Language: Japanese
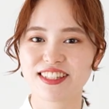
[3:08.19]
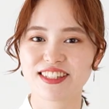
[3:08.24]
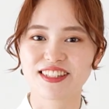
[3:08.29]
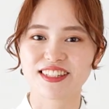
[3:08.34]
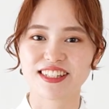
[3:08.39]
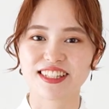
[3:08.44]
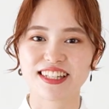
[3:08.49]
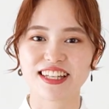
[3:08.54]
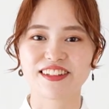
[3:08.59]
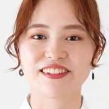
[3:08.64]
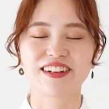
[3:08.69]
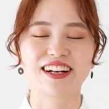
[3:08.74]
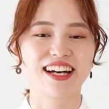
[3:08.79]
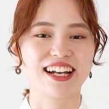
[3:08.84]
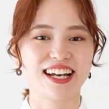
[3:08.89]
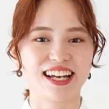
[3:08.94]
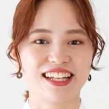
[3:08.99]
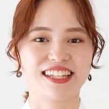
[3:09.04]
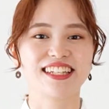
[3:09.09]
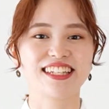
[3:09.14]
続いての
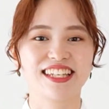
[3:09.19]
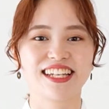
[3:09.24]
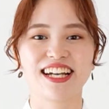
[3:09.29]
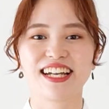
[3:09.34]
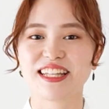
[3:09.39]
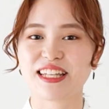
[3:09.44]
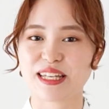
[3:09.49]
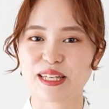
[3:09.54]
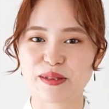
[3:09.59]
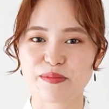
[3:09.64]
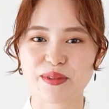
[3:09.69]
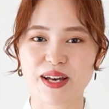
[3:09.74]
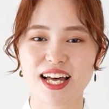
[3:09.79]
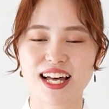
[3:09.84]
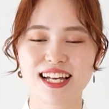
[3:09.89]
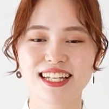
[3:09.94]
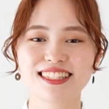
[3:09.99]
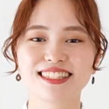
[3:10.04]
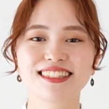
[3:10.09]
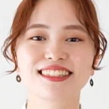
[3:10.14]
カラーに着替えていき
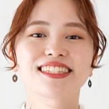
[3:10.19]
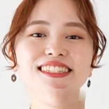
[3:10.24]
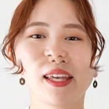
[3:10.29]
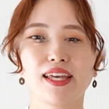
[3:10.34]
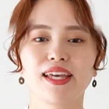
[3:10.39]
ます。